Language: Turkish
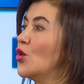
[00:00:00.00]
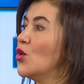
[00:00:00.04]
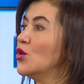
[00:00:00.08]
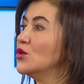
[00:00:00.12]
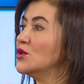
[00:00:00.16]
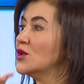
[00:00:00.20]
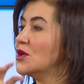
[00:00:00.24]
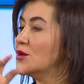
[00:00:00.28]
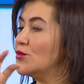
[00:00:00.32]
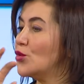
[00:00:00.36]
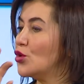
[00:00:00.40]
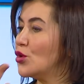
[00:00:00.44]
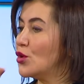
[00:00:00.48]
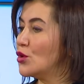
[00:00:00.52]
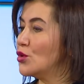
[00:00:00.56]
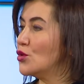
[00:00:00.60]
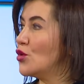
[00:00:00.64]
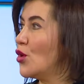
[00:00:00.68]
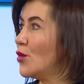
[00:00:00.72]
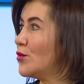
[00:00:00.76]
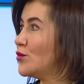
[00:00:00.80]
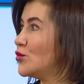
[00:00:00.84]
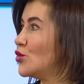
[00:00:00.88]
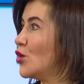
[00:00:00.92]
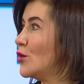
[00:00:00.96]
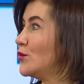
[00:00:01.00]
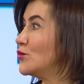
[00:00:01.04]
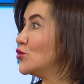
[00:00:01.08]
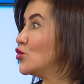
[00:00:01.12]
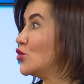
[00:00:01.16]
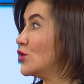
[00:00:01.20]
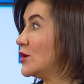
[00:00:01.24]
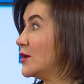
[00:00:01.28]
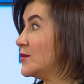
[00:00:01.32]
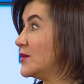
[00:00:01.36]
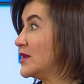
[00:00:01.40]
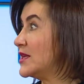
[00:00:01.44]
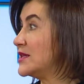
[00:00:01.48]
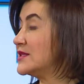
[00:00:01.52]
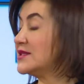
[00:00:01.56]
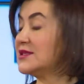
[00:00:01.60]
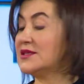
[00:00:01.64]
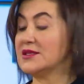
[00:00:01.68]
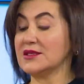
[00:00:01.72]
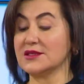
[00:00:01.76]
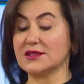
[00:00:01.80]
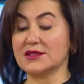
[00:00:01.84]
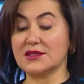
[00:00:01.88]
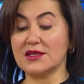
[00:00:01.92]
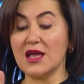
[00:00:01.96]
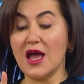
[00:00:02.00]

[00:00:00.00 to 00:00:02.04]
Onları böyle löp löp görebilirsiniz.